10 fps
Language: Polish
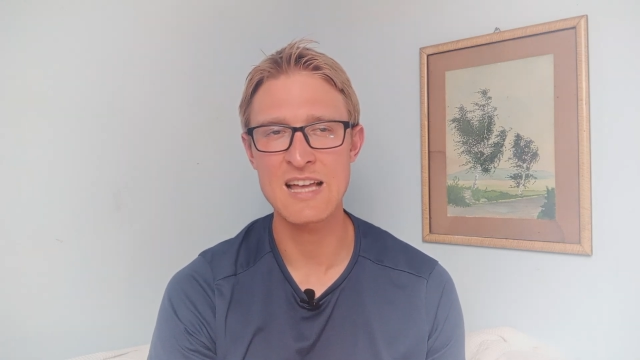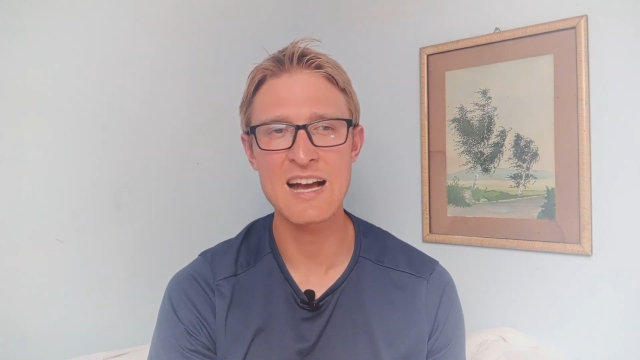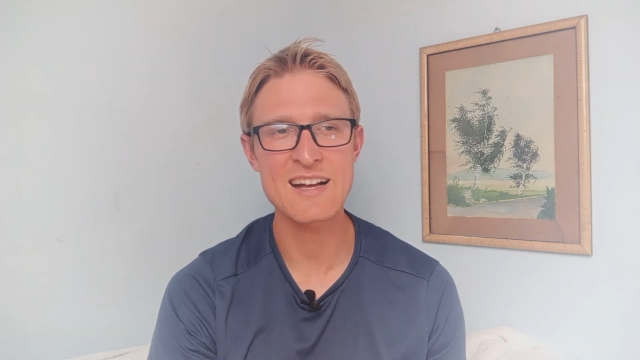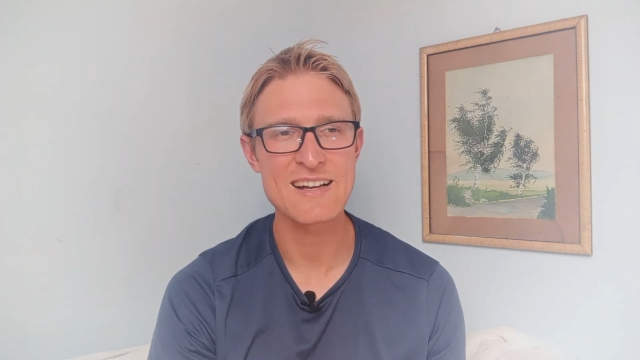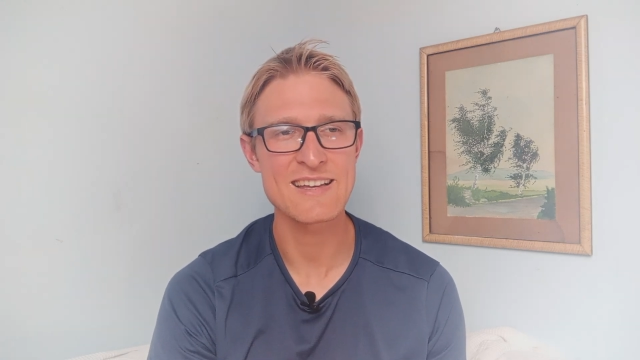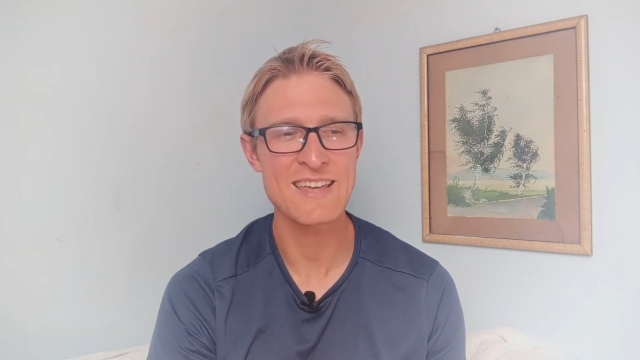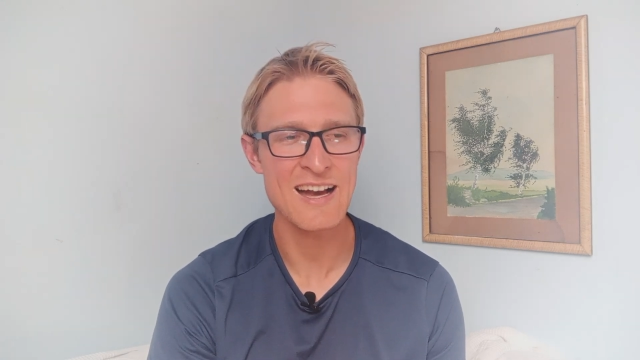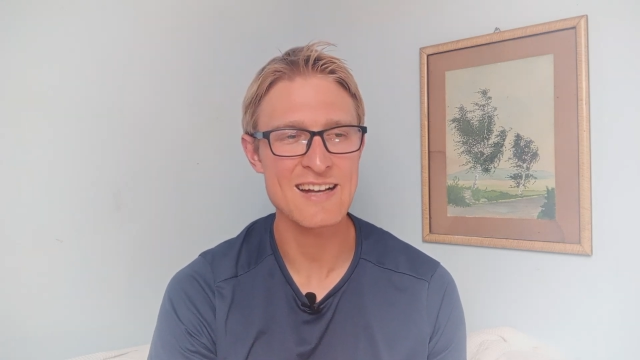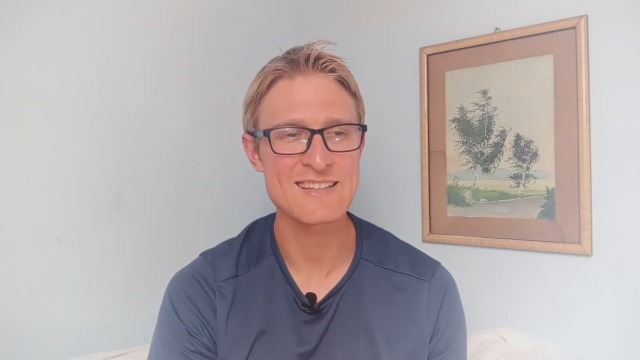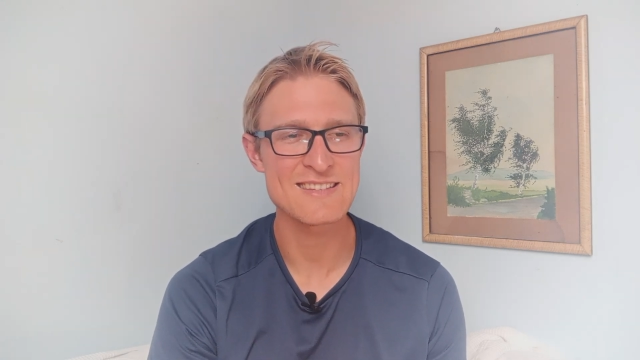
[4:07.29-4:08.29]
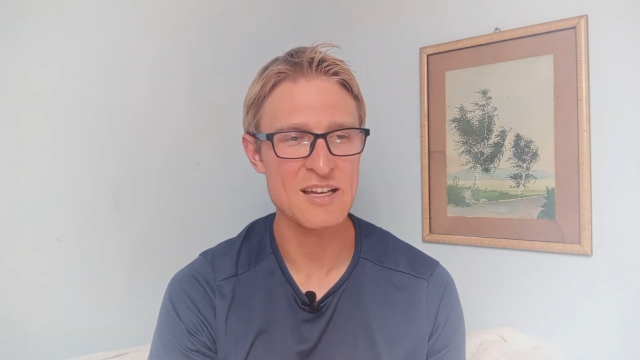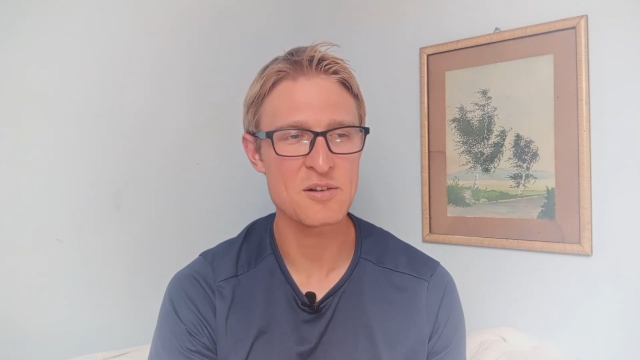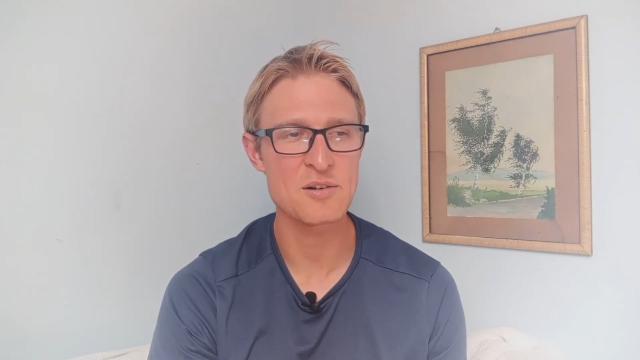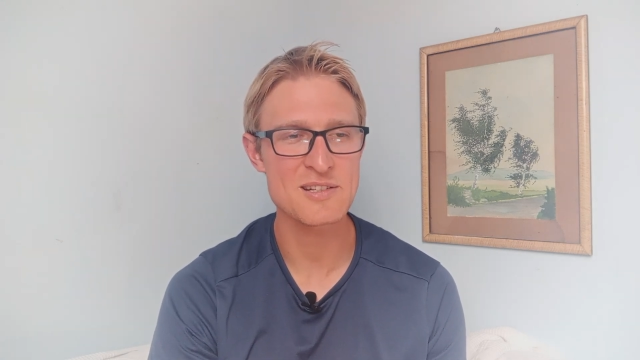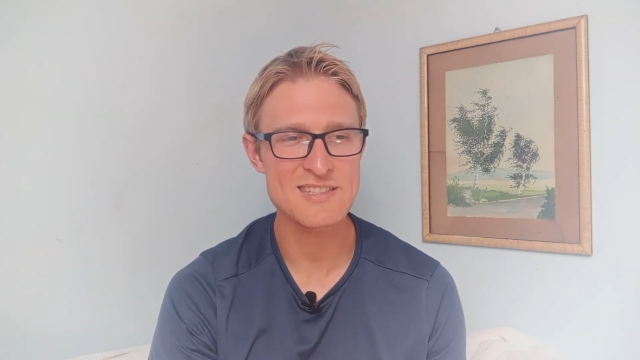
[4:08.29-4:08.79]
tak jak
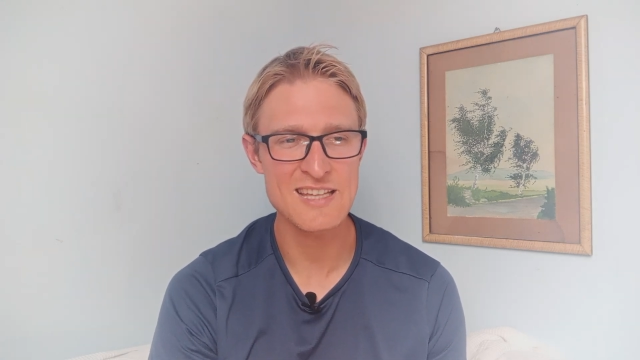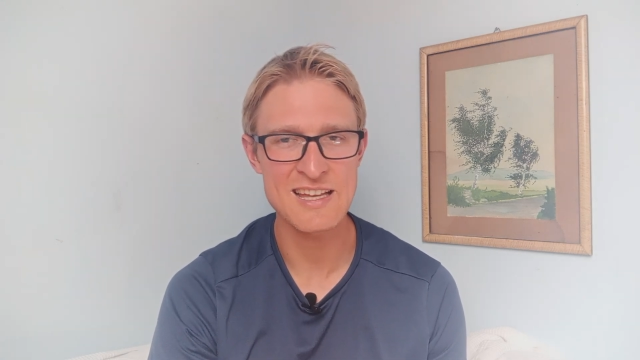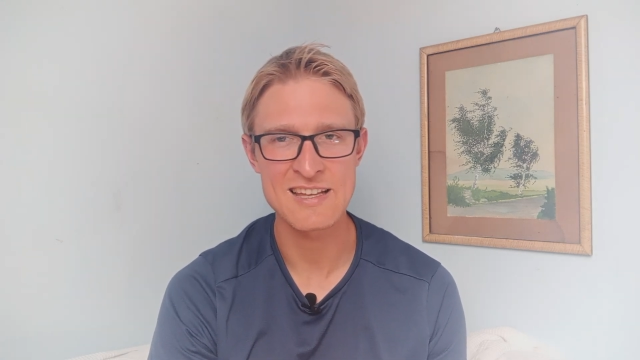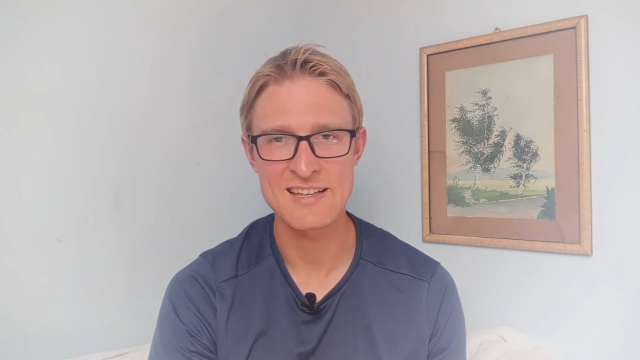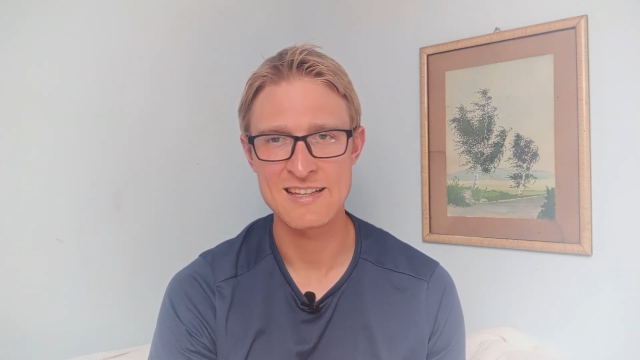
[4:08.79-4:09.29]
tego chce,